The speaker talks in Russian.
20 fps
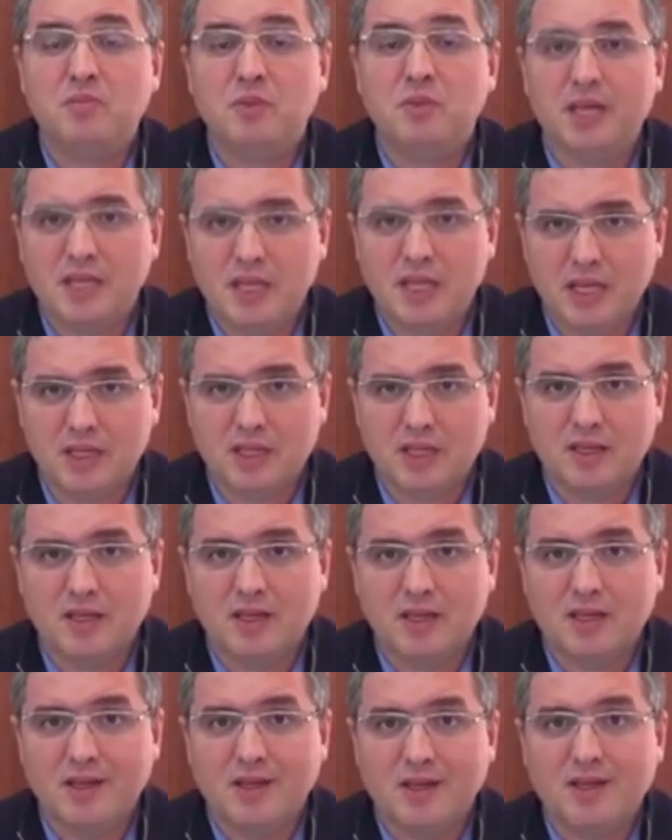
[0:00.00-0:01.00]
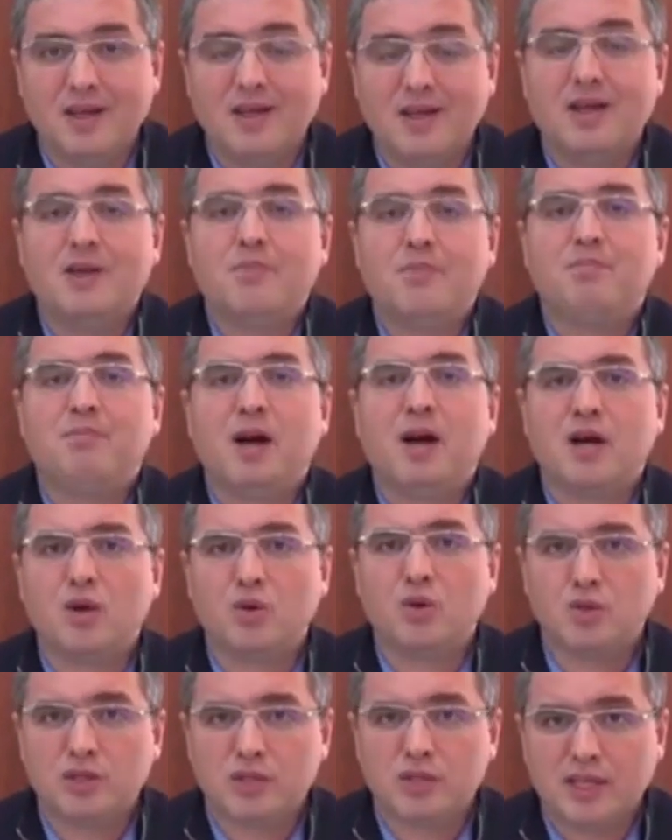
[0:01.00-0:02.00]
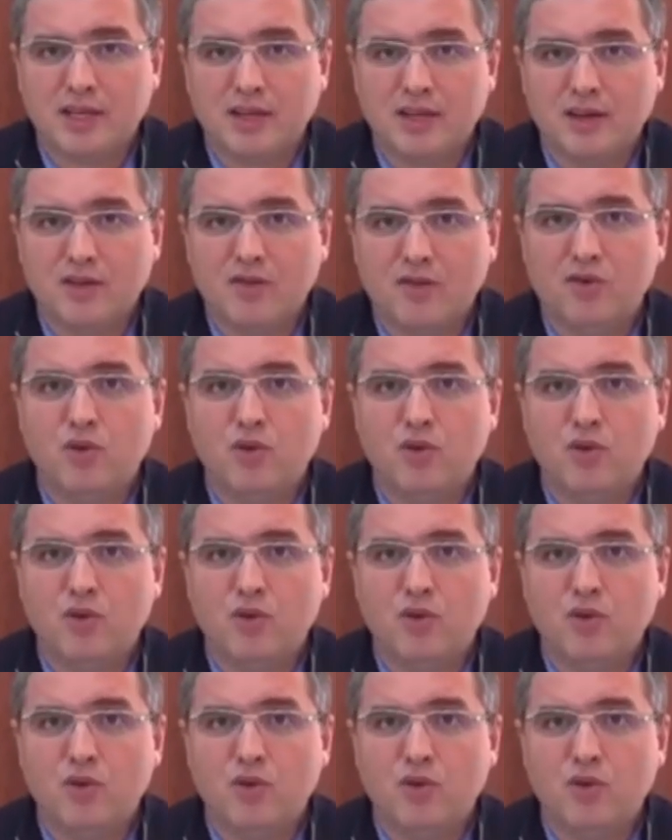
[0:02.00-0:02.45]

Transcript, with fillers: в Пекин, погрузка,